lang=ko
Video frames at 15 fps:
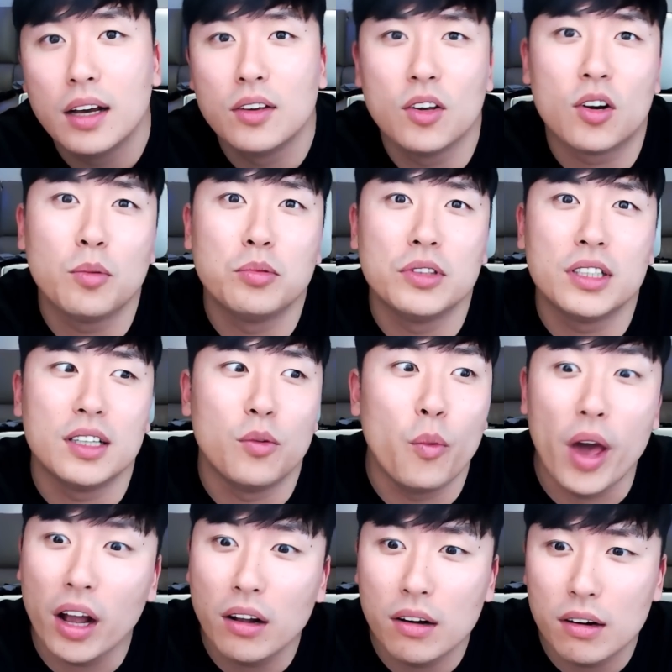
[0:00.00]
여러분들
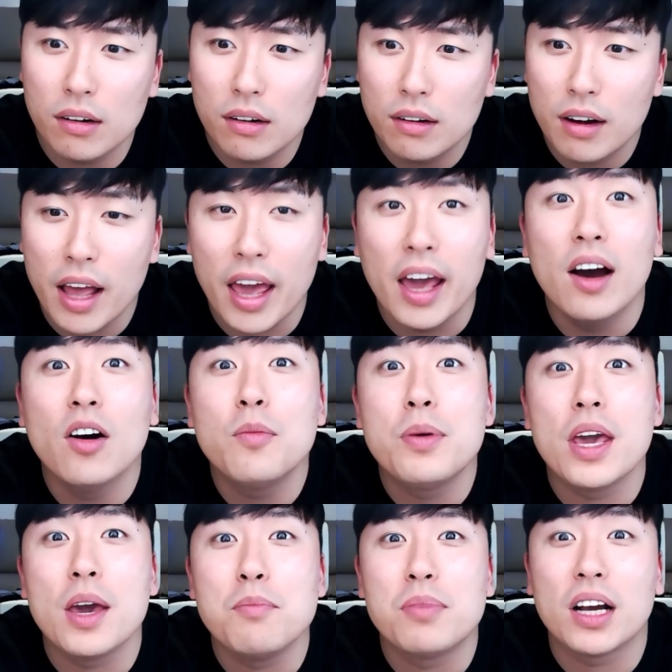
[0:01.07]
웬걸
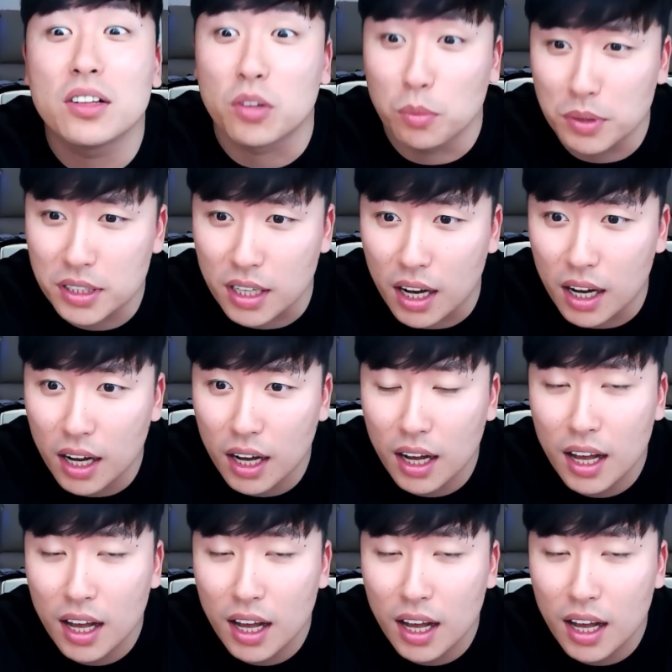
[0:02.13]
에어비앤비가 더 비싸